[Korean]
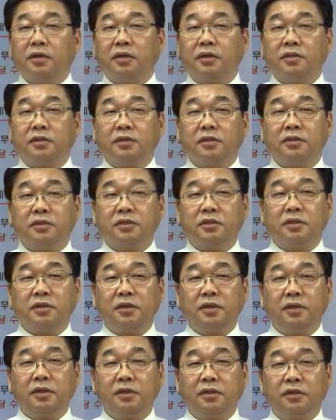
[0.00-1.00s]

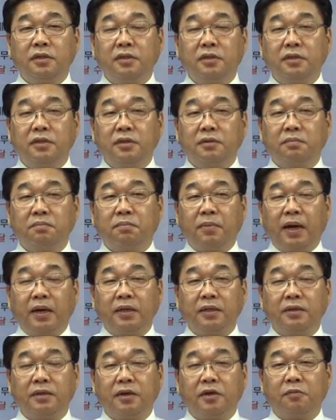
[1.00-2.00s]
2007년
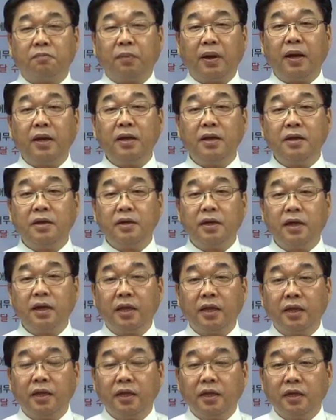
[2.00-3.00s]
말이던가요
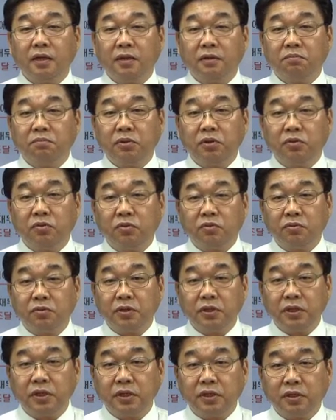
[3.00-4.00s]
8년에
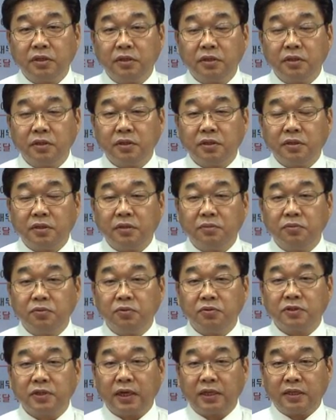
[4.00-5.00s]
미국의 그
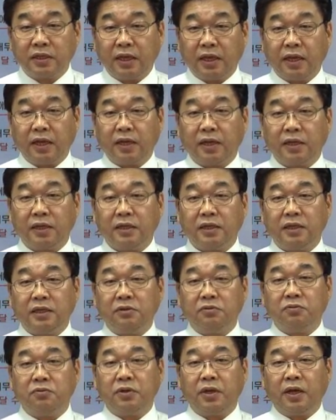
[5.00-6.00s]
금융 사태
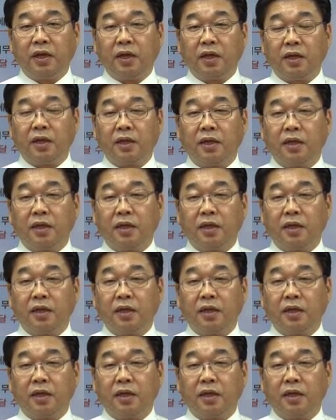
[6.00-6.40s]
이후에